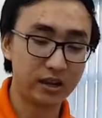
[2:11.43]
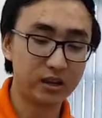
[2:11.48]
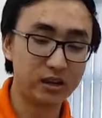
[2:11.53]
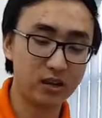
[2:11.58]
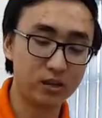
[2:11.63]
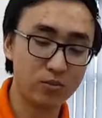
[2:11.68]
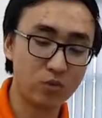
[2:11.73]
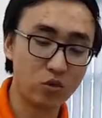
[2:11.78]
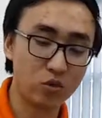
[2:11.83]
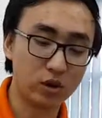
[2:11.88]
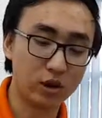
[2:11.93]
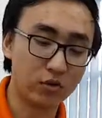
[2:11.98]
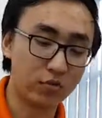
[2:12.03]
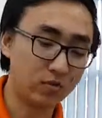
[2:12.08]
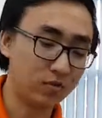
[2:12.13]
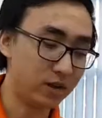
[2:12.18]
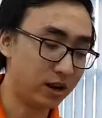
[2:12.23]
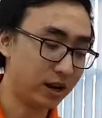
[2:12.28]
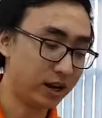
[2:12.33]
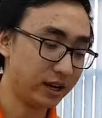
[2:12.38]
á, thì buộc
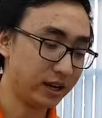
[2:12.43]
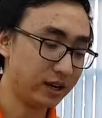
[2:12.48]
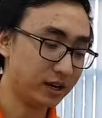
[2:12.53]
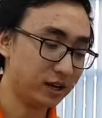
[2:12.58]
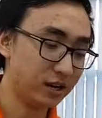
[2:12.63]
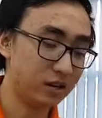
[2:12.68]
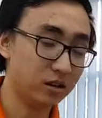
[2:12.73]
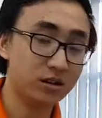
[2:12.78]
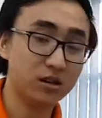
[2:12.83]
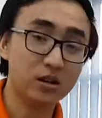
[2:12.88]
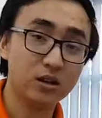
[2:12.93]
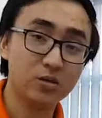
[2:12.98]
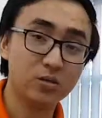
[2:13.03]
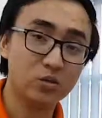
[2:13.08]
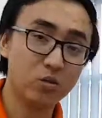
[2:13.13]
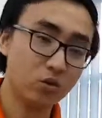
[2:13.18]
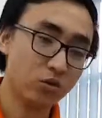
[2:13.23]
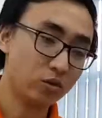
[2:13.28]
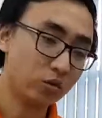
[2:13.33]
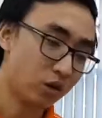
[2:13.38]
lòng phải uh,
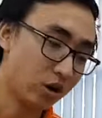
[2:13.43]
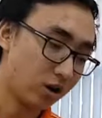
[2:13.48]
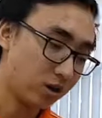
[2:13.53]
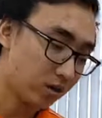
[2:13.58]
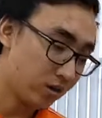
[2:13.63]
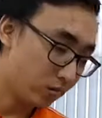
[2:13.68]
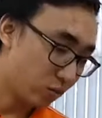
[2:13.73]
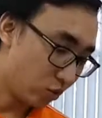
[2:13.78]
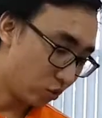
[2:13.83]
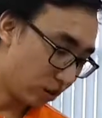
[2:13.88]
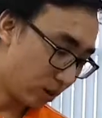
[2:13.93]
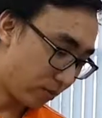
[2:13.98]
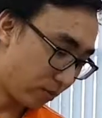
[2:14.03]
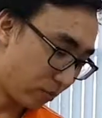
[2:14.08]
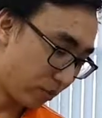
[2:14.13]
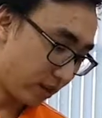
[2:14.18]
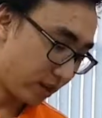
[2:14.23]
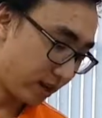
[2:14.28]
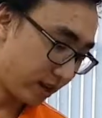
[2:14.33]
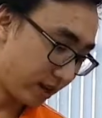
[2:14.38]
mua mua thêm một
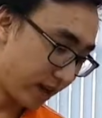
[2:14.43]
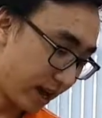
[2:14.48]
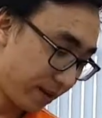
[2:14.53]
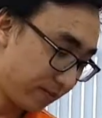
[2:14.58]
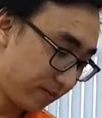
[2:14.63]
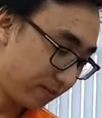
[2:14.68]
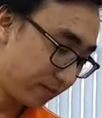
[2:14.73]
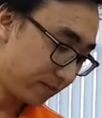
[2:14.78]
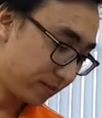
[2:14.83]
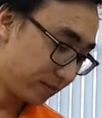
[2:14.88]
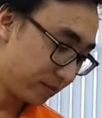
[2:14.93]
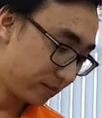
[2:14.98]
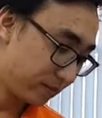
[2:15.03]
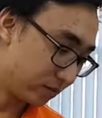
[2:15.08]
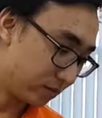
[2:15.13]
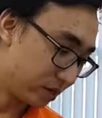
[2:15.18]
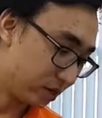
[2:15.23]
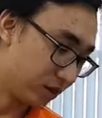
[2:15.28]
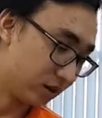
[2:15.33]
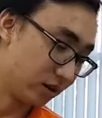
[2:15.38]
cái dây cáp
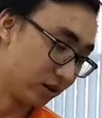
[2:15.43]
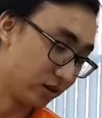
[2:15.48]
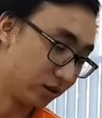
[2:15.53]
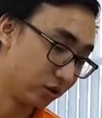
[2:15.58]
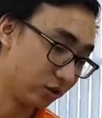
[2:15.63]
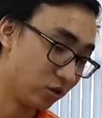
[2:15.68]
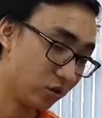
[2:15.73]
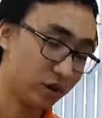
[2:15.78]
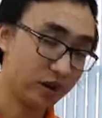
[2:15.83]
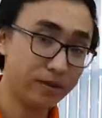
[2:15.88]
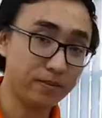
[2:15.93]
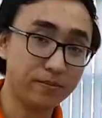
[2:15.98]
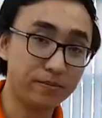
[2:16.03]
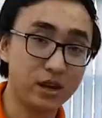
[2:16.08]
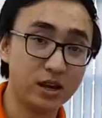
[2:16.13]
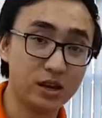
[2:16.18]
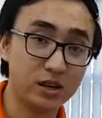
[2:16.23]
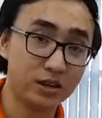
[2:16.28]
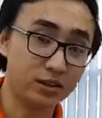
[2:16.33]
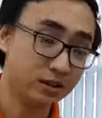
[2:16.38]
uh, ờ, chuẩn
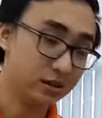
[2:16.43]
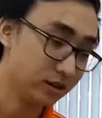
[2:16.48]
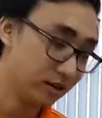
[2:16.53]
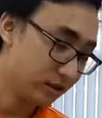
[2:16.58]
FP